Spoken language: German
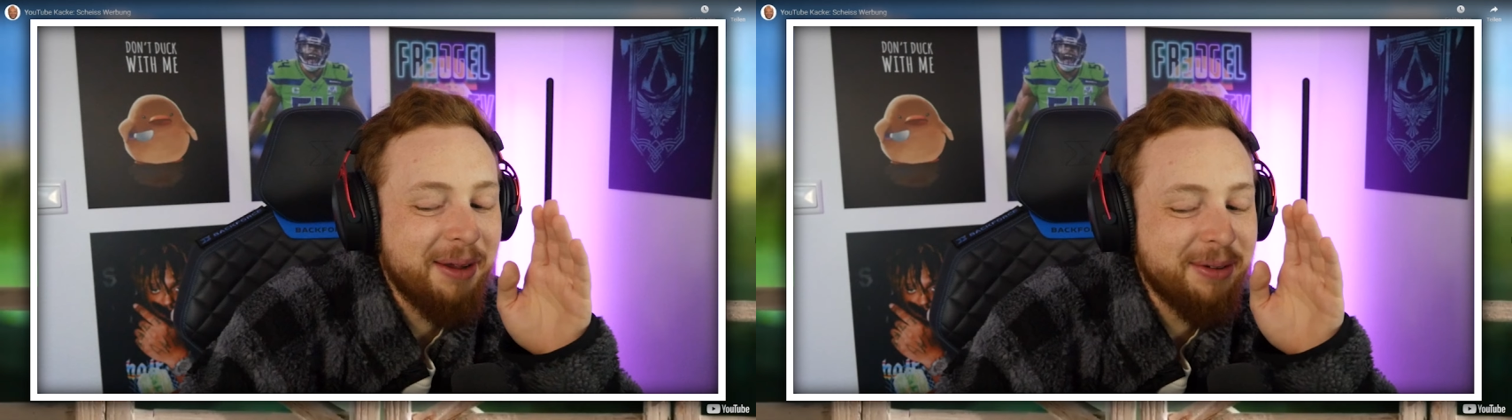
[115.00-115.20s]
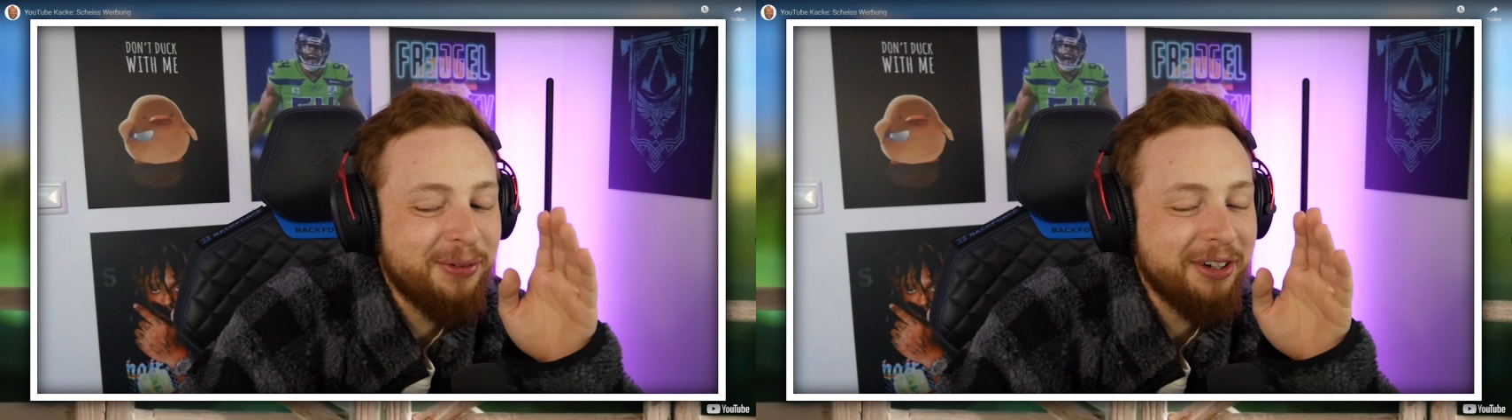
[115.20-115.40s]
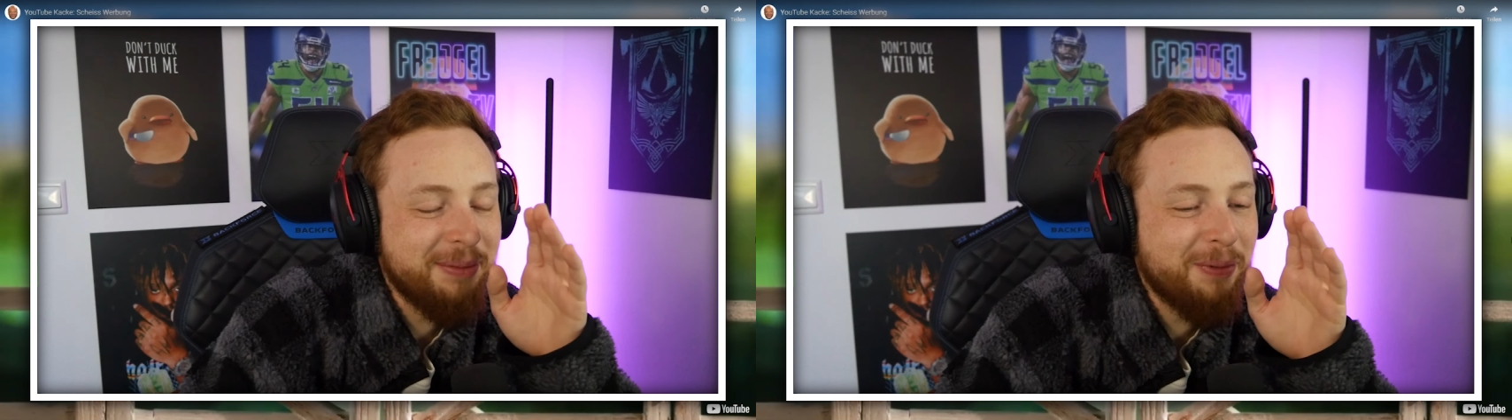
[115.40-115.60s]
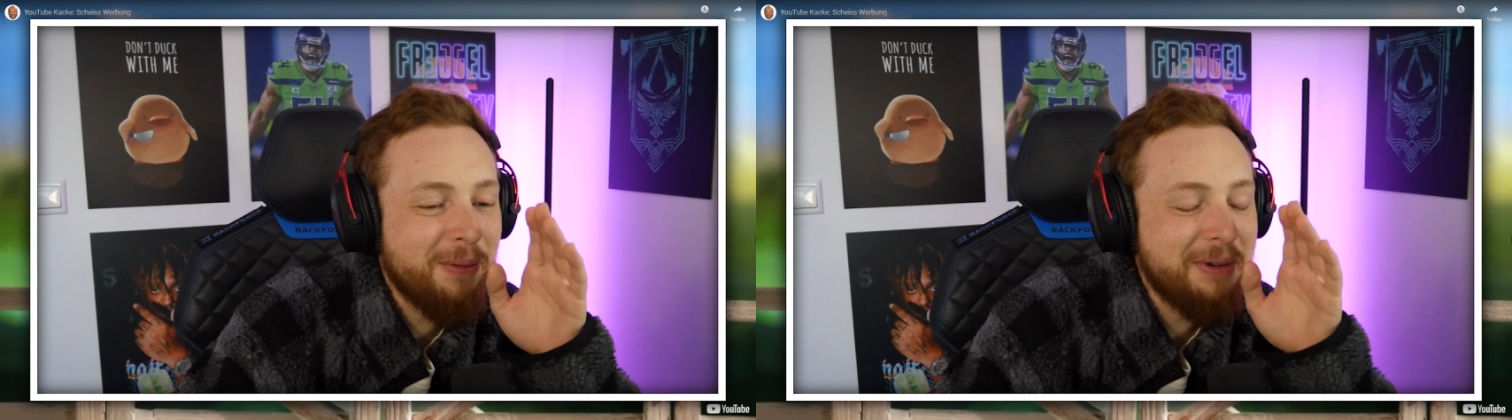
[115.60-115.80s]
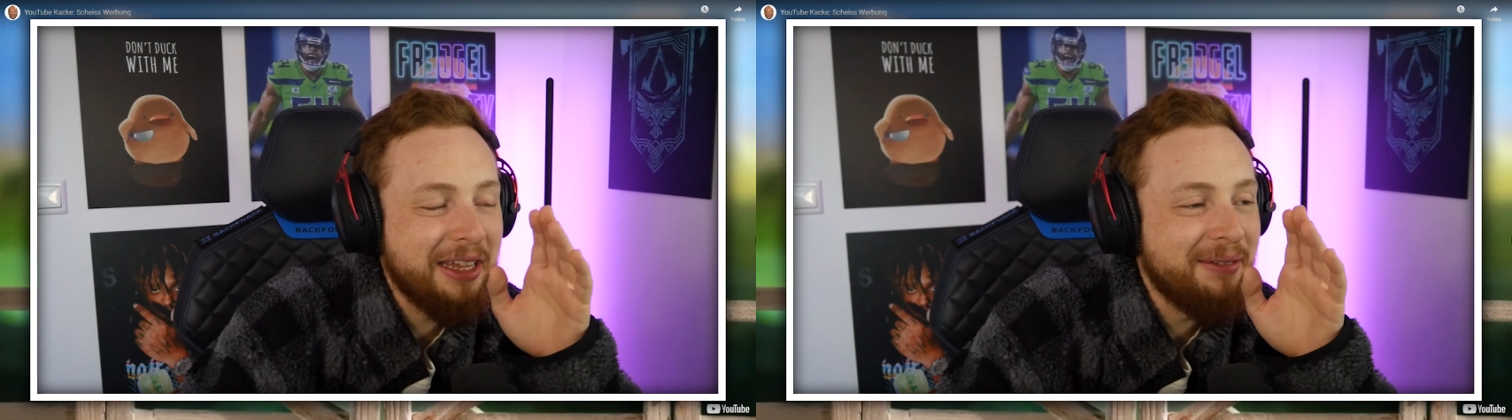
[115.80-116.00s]
habe ich wirklich ein
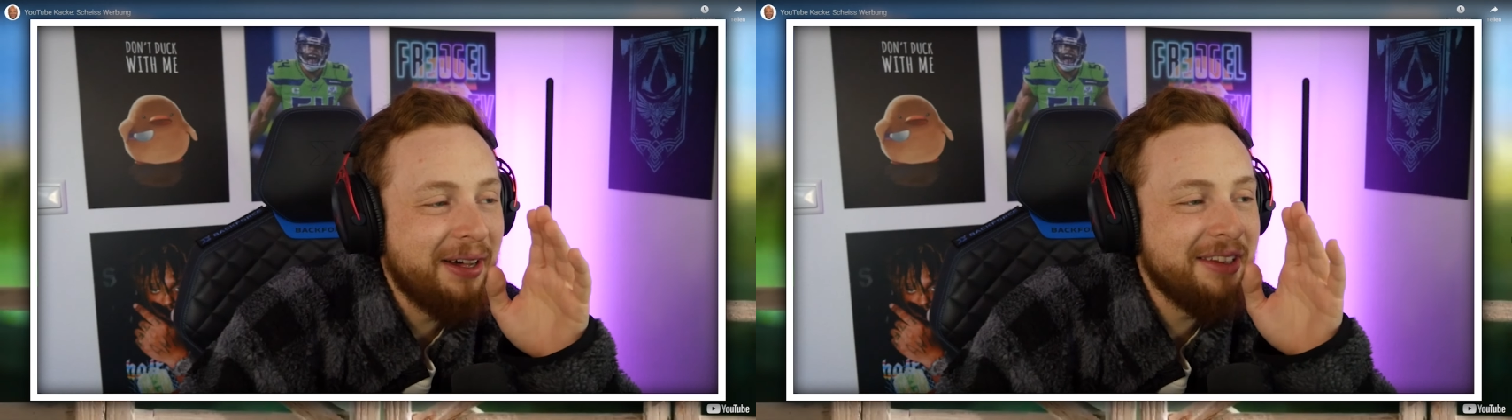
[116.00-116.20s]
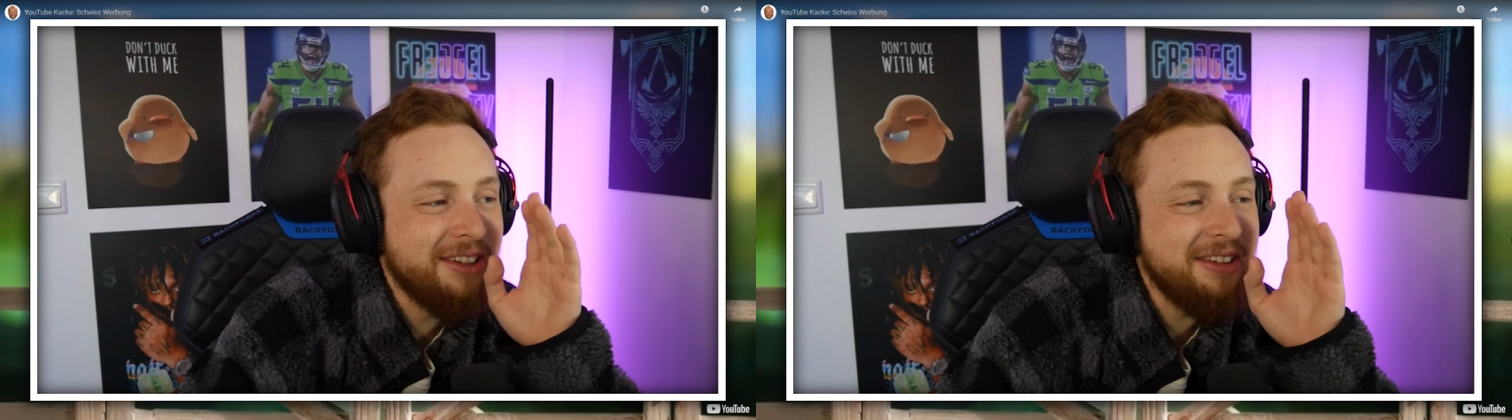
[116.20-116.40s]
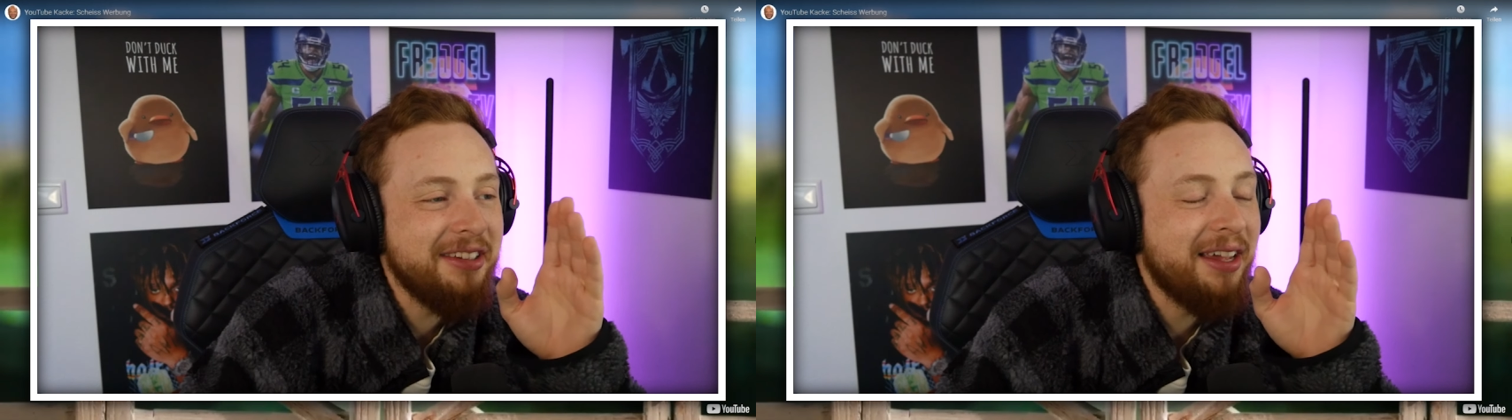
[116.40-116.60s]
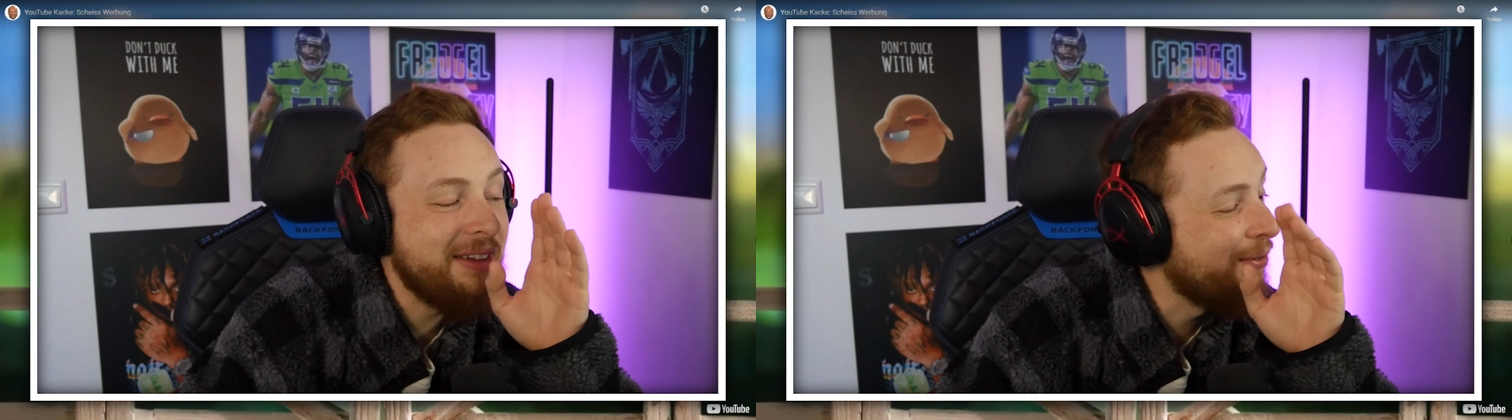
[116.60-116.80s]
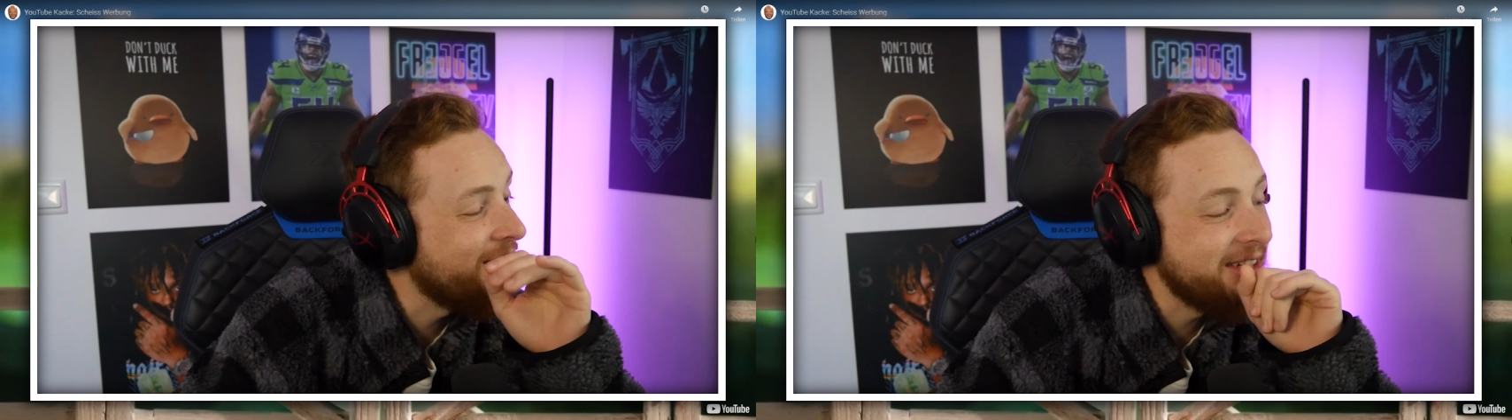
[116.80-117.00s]
Problem. Ansonsten
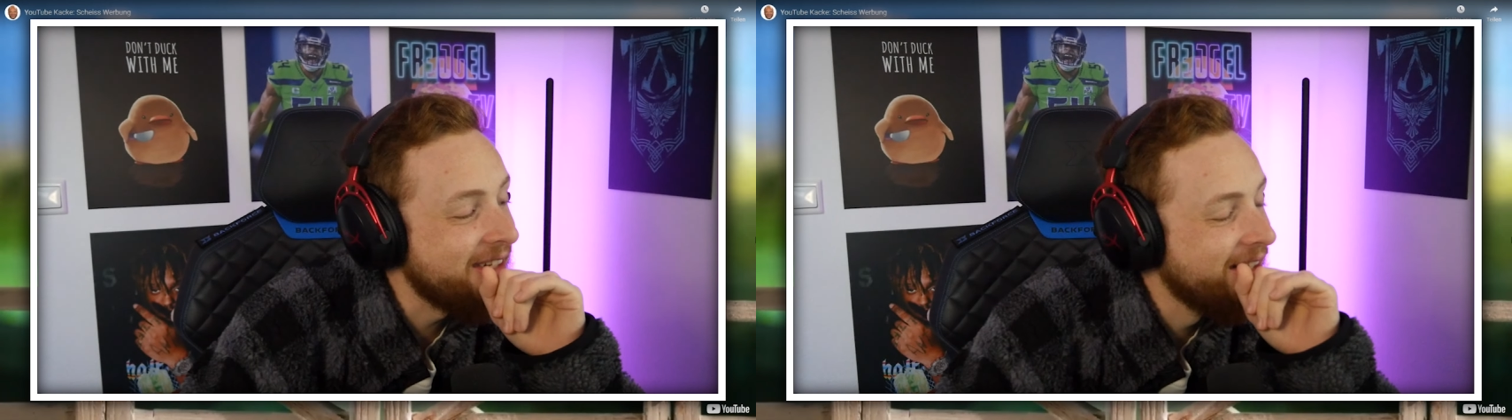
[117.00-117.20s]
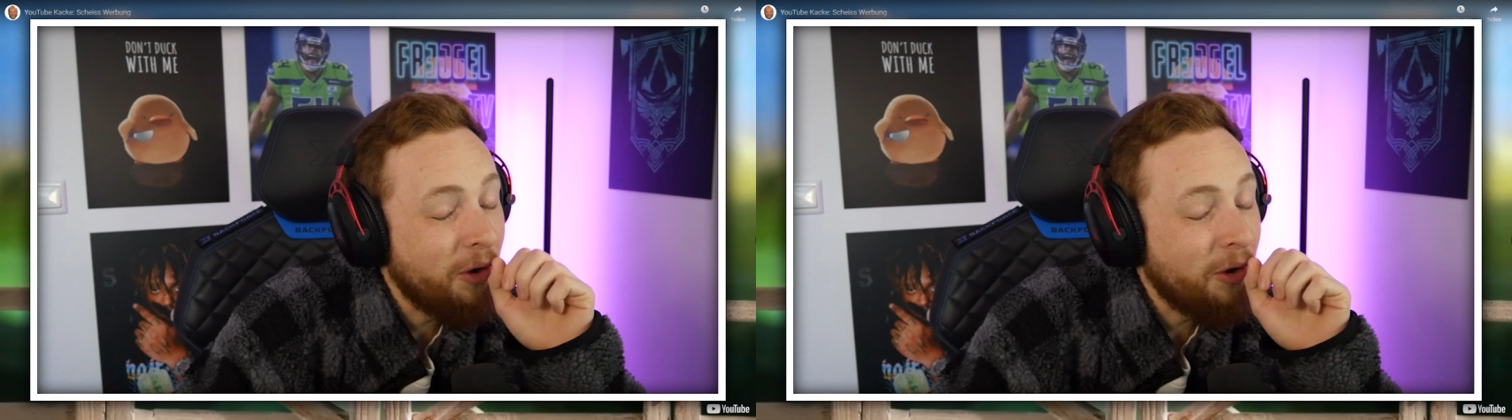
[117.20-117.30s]
eigentlich wirklich.